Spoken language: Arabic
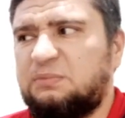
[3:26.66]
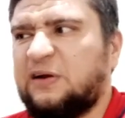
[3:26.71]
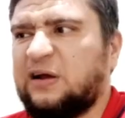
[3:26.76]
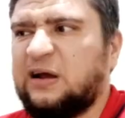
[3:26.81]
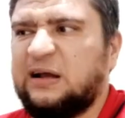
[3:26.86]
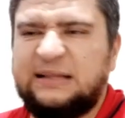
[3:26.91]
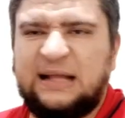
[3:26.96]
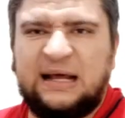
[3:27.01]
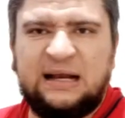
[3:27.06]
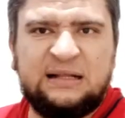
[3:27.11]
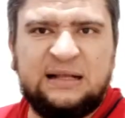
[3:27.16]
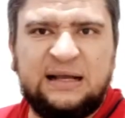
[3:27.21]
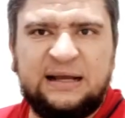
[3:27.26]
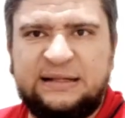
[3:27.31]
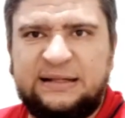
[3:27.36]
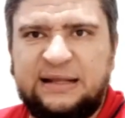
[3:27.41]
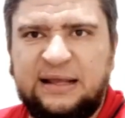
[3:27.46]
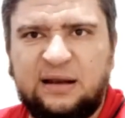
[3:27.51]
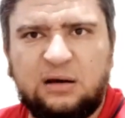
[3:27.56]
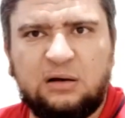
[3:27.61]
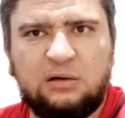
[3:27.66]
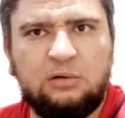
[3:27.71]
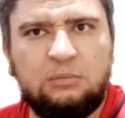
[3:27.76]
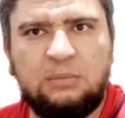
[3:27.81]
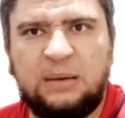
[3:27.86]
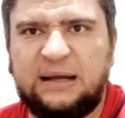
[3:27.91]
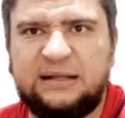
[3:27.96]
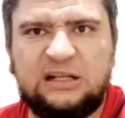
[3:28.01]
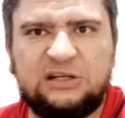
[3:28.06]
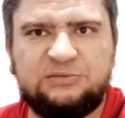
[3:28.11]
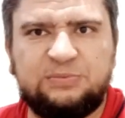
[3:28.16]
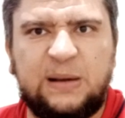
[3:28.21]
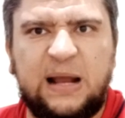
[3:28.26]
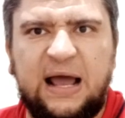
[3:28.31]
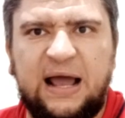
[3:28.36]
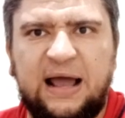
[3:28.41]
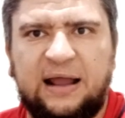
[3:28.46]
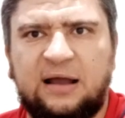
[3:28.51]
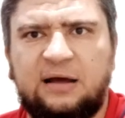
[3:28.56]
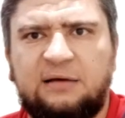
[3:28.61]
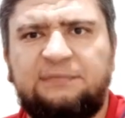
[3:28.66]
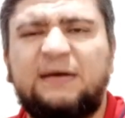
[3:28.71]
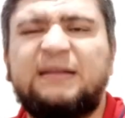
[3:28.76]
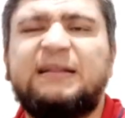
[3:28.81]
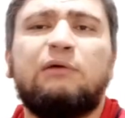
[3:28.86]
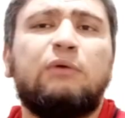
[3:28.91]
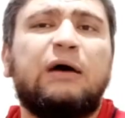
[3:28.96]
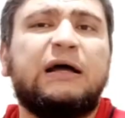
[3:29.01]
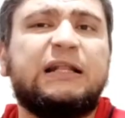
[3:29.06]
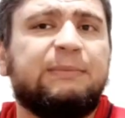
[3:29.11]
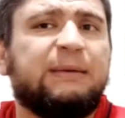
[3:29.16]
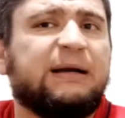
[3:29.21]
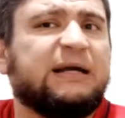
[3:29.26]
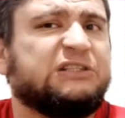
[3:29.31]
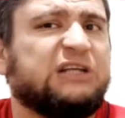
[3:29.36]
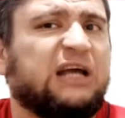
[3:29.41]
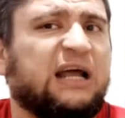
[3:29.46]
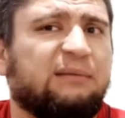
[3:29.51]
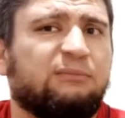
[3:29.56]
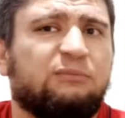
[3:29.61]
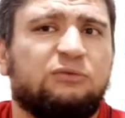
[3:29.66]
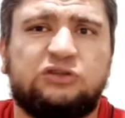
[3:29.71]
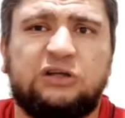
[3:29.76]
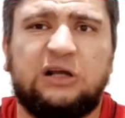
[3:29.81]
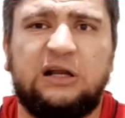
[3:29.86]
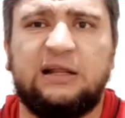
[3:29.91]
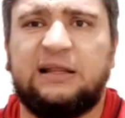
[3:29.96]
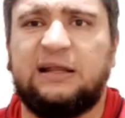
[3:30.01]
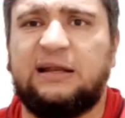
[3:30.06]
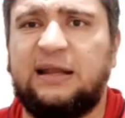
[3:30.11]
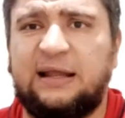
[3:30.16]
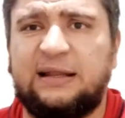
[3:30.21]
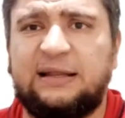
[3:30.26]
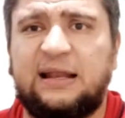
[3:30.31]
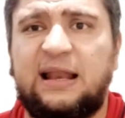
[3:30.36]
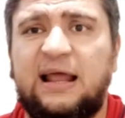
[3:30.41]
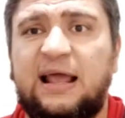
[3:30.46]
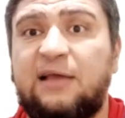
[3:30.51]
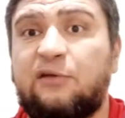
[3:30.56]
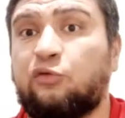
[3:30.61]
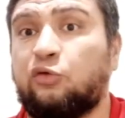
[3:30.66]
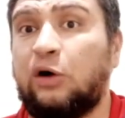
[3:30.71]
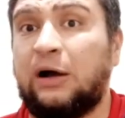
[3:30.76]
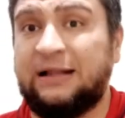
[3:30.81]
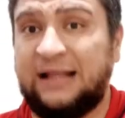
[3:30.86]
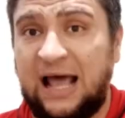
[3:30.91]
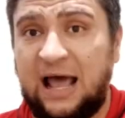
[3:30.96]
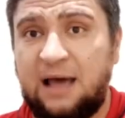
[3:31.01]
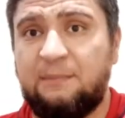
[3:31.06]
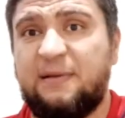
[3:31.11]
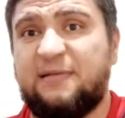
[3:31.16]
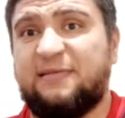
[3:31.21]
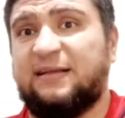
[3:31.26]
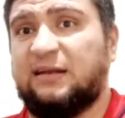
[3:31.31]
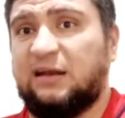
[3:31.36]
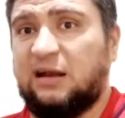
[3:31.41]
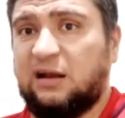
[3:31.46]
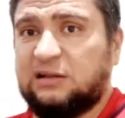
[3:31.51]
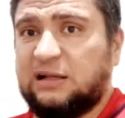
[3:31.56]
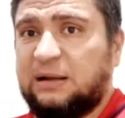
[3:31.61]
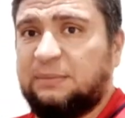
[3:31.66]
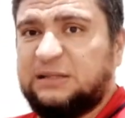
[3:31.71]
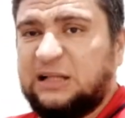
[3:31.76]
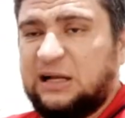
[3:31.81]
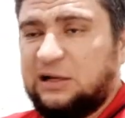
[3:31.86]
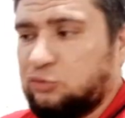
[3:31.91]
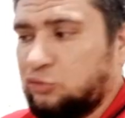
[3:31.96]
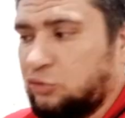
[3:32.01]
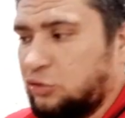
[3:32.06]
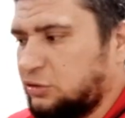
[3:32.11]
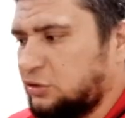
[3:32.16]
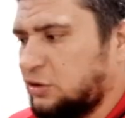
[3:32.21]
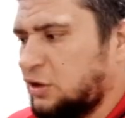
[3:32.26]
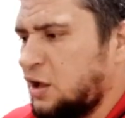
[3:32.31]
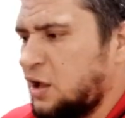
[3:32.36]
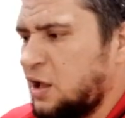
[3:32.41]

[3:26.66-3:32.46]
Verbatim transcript: فرجتنا على اداء كتير ما خدناش منها حاجه فدلوقتي ما جاتش على مشكله ان احنا نلاقي سوء اداء بس ان انا اطلع بثلاث نقط